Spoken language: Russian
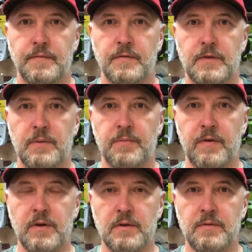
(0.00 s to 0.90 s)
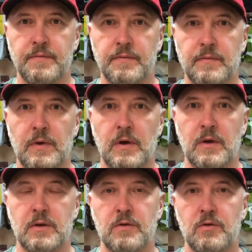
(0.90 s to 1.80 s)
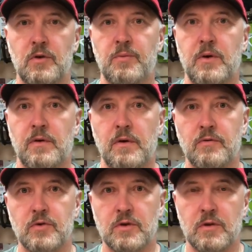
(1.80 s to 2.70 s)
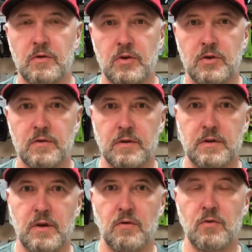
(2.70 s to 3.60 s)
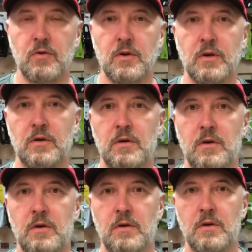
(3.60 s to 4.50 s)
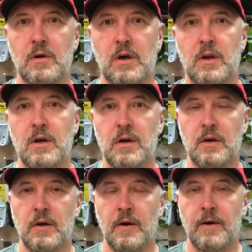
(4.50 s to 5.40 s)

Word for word: Всем привет! Сегодня 1 августа 2022 года и на канале